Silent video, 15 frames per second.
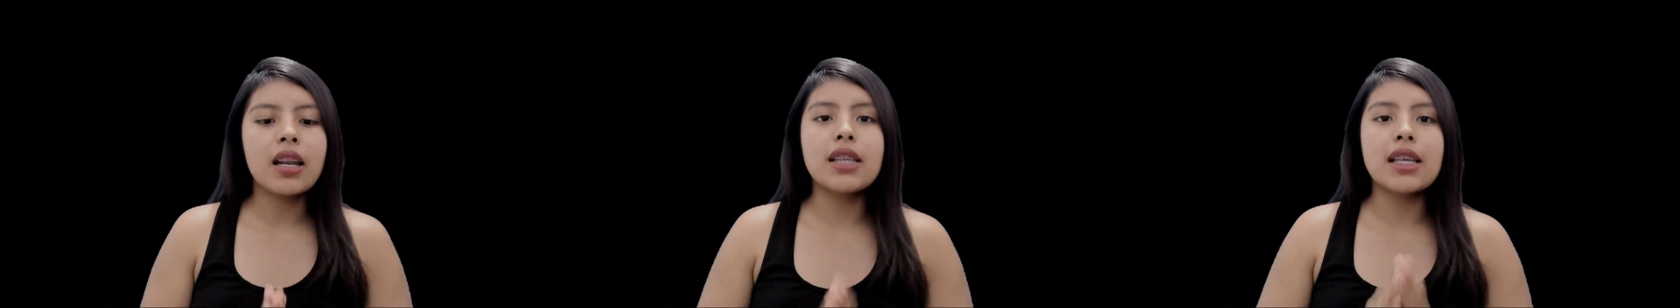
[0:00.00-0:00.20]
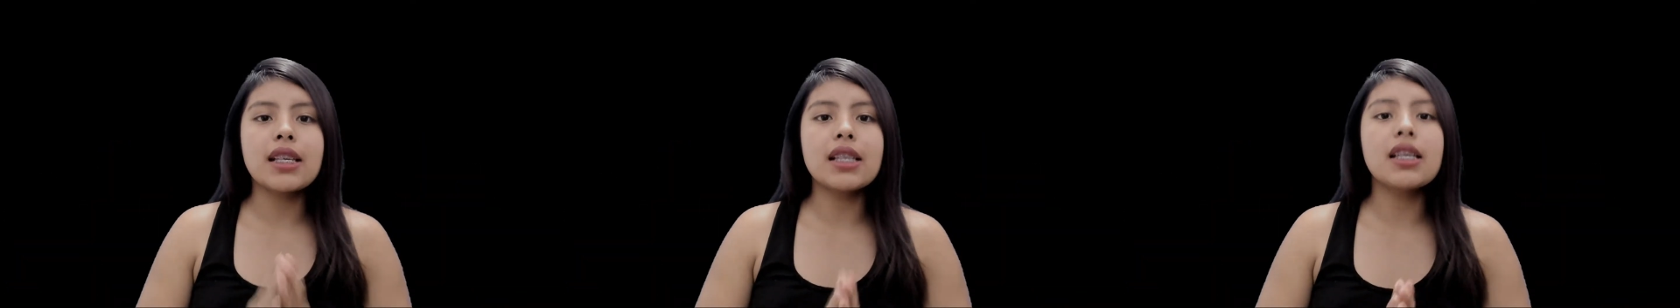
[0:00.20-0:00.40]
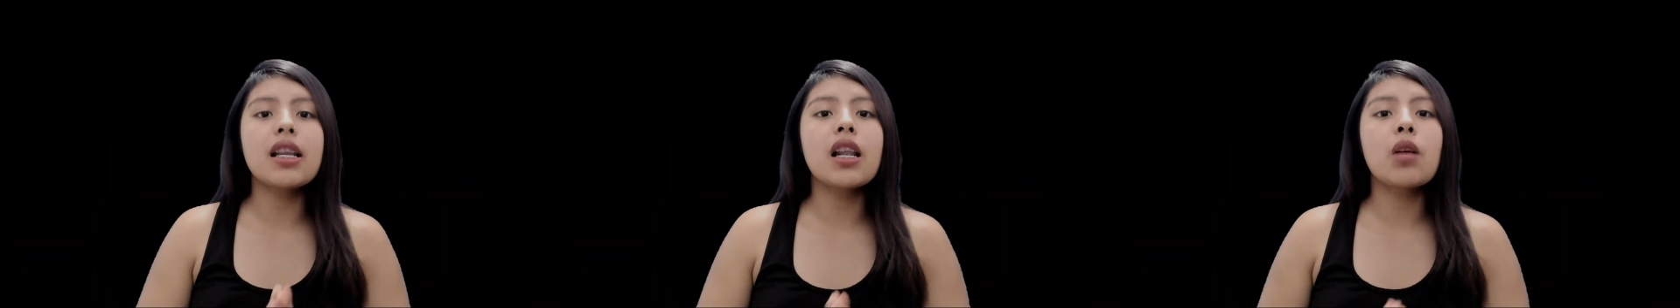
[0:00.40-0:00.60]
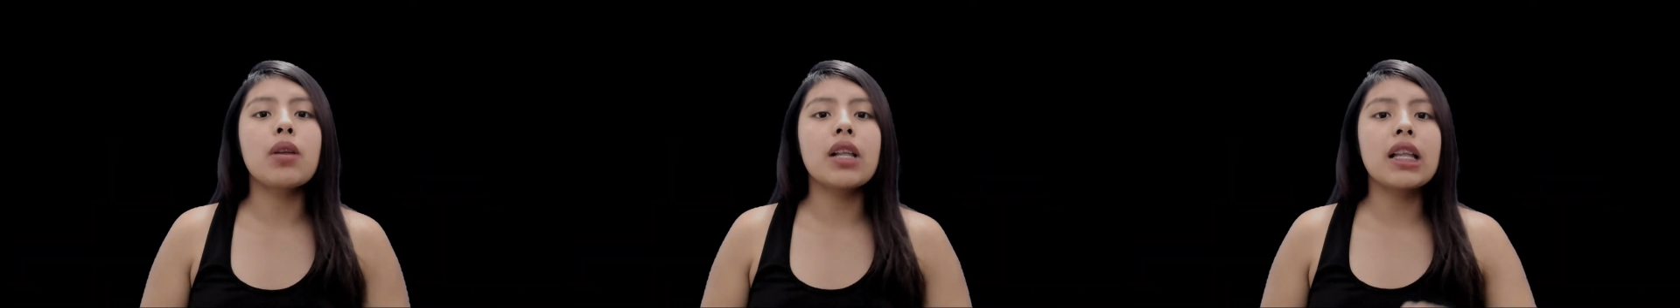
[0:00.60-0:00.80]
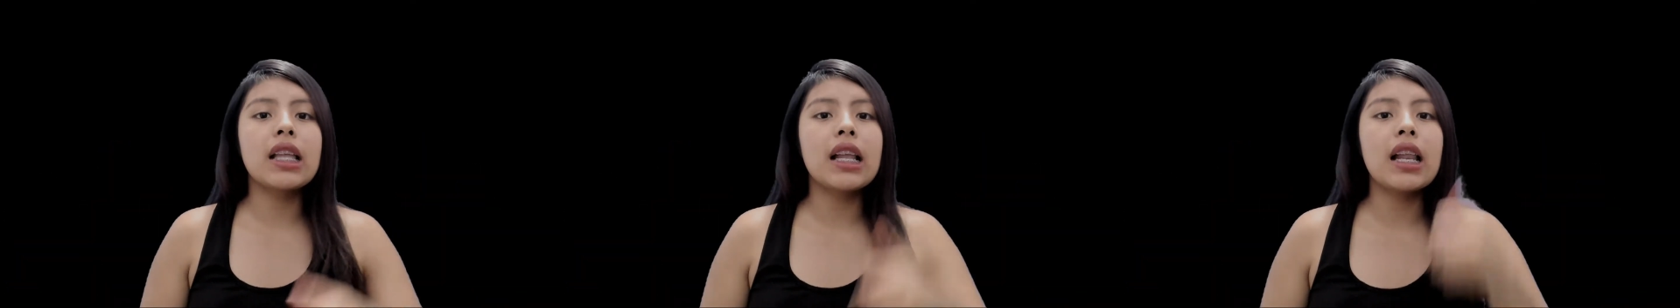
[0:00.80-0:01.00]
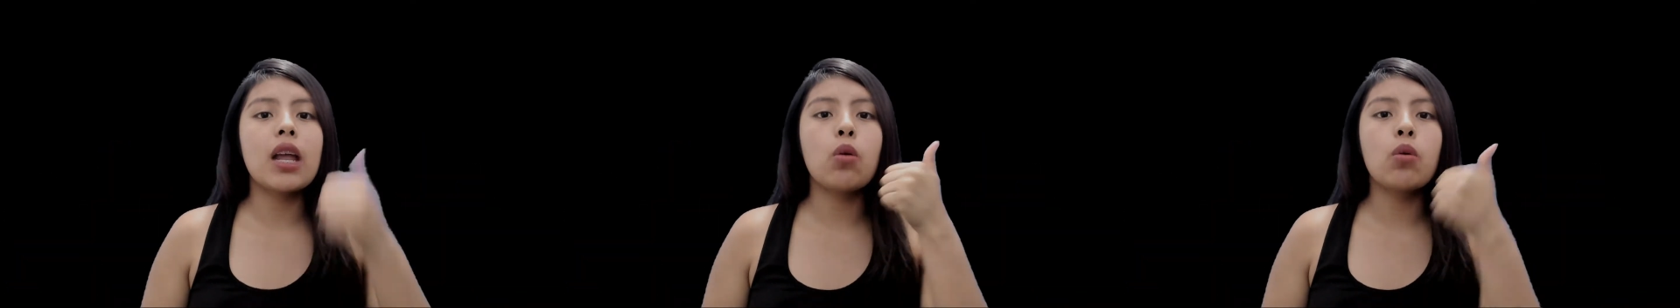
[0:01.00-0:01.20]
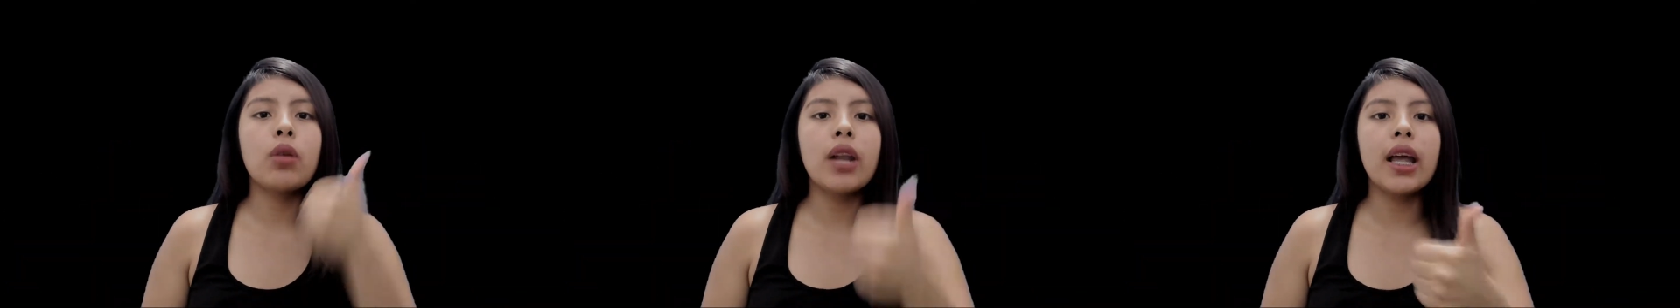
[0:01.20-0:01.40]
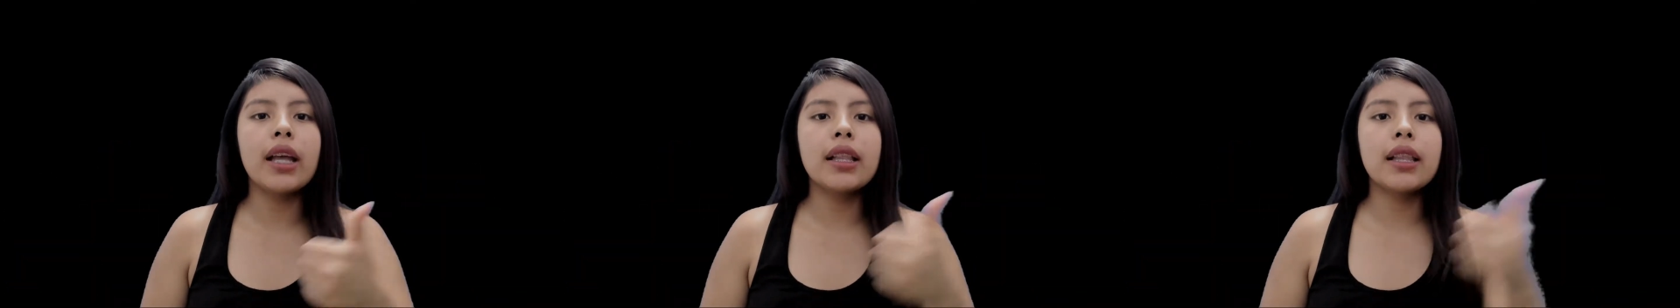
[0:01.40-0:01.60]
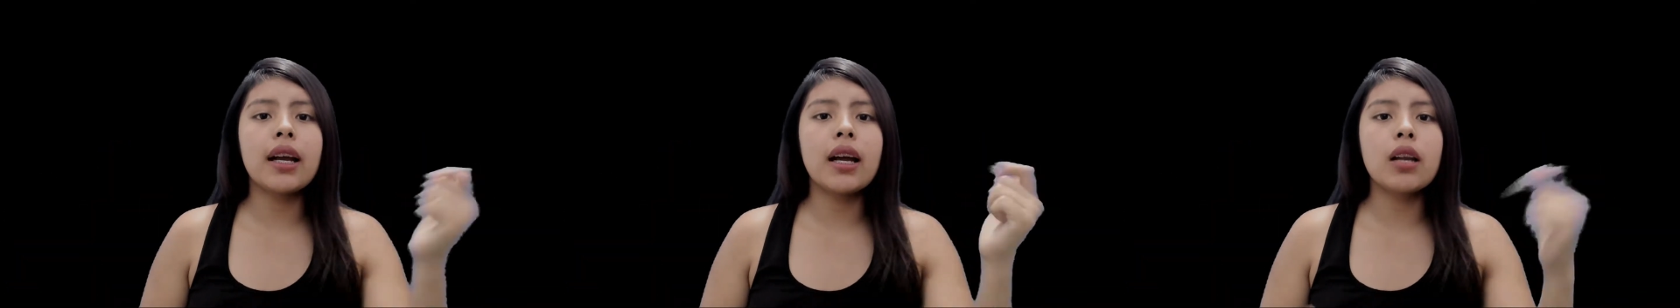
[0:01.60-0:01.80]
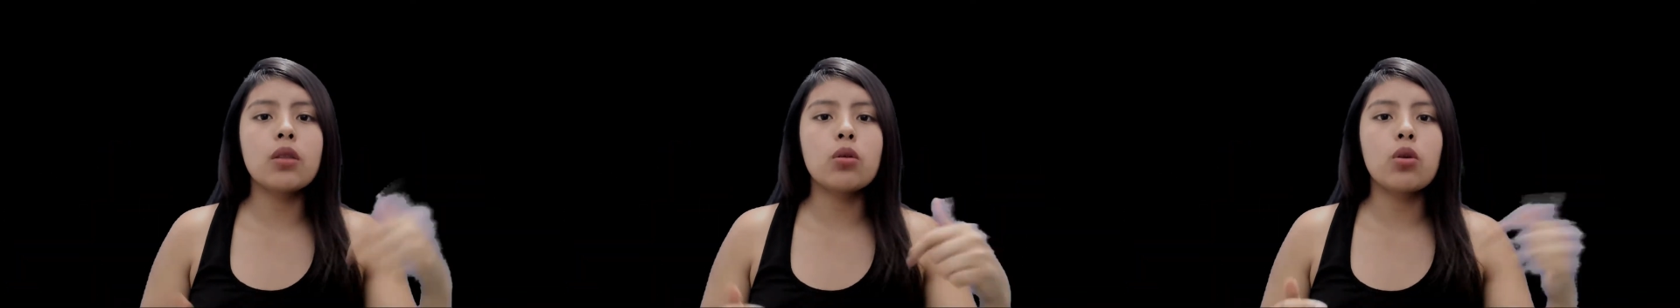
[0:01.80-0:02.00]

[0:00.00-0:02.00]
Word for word: Si es así, recuerda darle un like, dejar tu